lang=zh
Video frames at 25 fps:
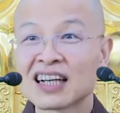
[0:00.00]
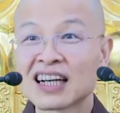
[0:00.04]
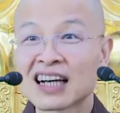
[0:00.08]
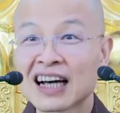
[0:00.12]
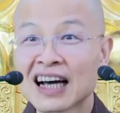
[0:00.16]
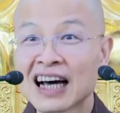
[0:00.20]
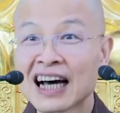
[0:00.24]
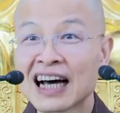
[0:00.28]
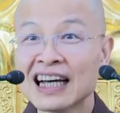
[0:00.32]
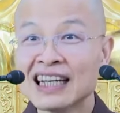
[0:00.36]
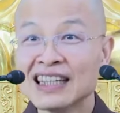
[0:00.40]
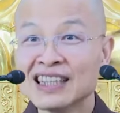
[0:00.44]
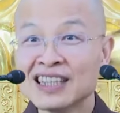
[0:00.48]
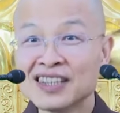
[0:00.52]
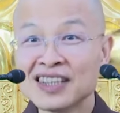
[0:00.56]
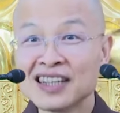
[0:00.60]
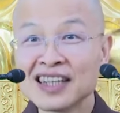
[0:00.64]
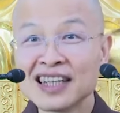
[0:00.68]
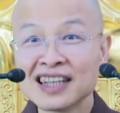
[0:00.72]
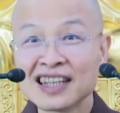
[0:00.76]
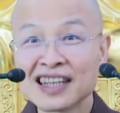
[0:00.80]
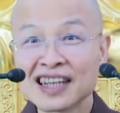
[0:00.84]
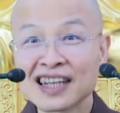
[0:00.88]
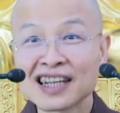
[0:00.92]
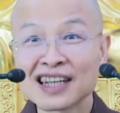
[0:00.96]
感
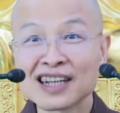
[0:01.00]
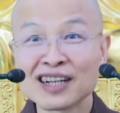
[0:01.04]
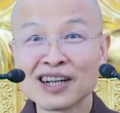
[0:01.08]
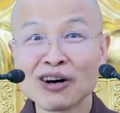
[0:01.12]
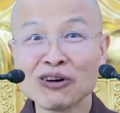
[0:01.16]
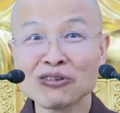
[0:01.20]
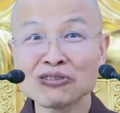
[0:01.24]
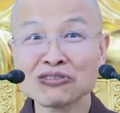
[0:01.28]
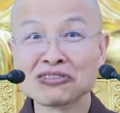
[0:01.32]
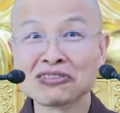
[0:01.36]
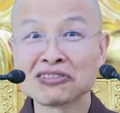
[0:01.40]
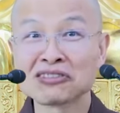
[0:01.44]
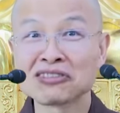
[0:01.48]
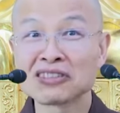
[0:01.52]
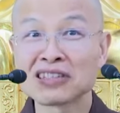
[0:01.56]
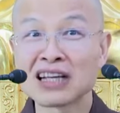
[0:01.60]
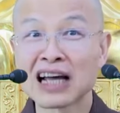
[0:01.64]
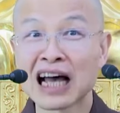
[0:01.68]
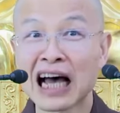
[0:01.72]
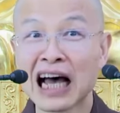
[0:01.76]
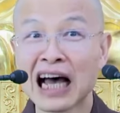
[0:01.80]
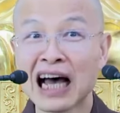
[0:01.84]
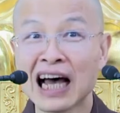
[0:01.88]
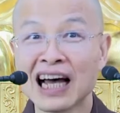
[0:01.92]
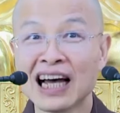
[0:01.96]
谢他的老师
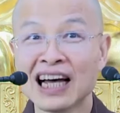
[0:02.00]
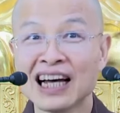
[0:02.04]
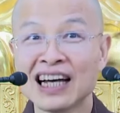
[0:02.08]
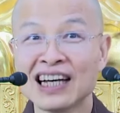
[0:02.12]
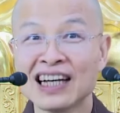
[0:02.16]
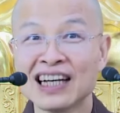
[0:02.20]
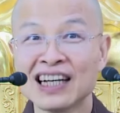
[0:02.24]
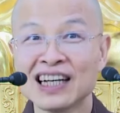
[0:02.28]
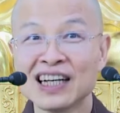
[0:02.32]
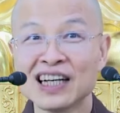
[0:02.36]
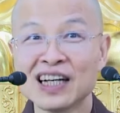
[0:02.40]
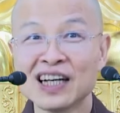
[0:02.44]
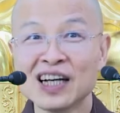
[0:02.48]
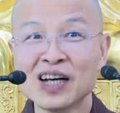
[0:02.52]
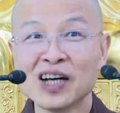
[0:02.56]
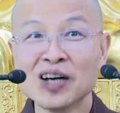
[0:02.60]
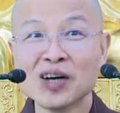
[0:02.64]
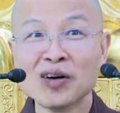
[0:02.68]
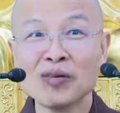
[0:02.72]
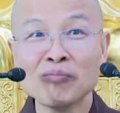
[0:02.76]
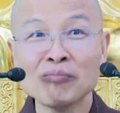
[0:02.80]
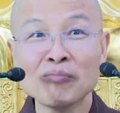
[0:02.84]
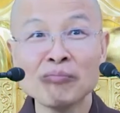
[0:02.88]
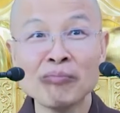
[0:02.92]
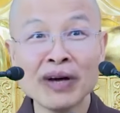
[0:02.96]
啊，
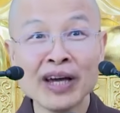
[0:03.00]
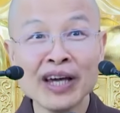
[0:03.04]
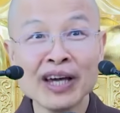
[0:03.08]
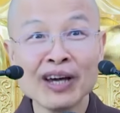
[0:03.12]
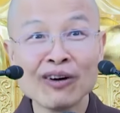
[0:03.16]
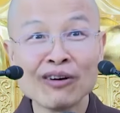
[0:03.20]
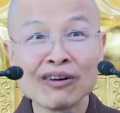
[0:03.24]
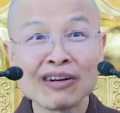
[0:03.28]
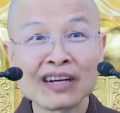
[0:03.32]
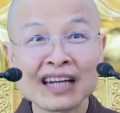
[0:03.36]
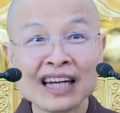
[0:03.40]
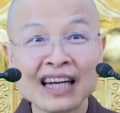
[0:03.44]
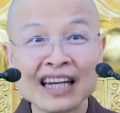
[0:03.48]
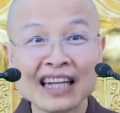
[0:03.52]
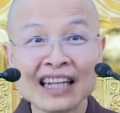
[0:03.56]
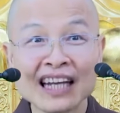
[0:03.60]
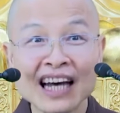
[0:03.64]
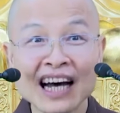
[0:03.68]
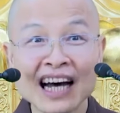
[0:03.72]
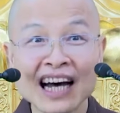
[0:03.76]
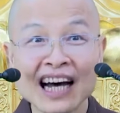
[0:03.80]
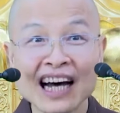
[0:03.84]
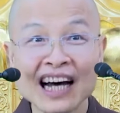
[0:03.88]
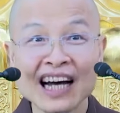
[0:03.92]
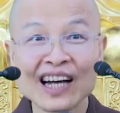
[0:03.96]
没有给
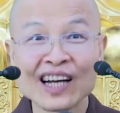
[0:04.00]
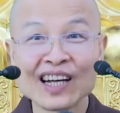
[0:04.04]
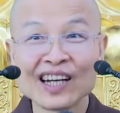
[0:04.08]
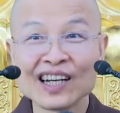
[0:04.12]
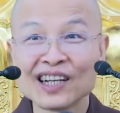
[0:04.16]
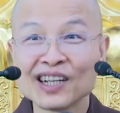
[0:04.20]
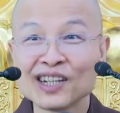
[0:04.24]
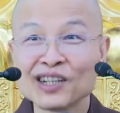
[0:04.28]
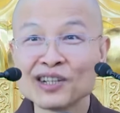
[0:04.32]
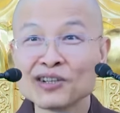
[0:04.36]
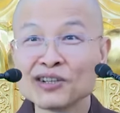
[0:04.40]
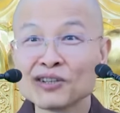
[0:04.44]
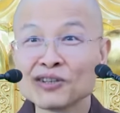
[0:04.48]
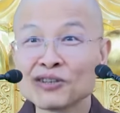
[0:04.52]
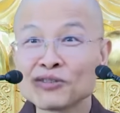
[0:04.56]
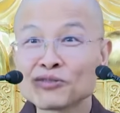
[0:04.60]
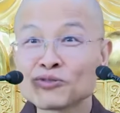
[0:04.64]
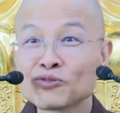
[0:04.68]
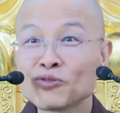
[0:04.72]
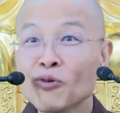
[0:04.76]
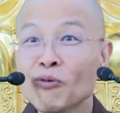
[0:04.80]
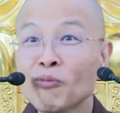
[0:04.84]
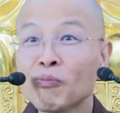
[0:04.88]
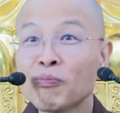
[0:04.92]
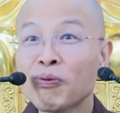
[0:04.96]
他
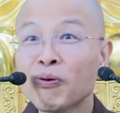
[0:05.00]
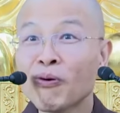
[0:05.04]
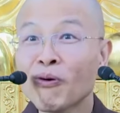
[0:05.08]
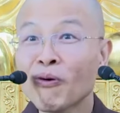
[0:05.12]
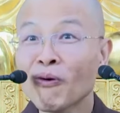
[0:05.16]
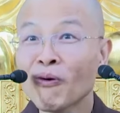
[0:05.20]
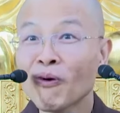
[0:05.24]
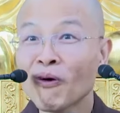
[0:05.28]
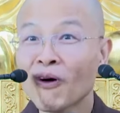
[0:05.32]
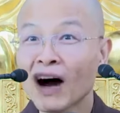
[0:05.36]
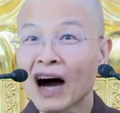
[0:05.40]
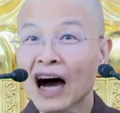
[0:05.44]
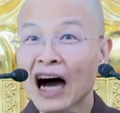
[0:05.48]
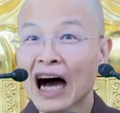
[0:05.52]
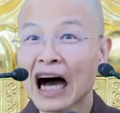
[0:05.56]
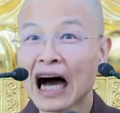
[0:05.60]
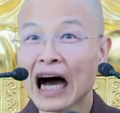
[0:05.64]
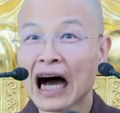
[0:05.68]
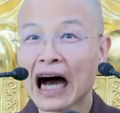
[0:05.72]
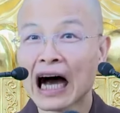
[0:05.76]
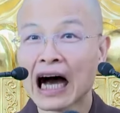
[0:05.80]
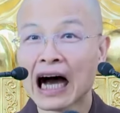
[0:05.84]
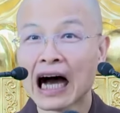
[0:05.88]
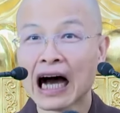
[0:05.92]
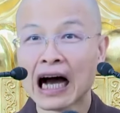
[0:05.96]
说破
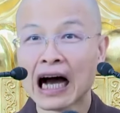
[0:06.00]
啊，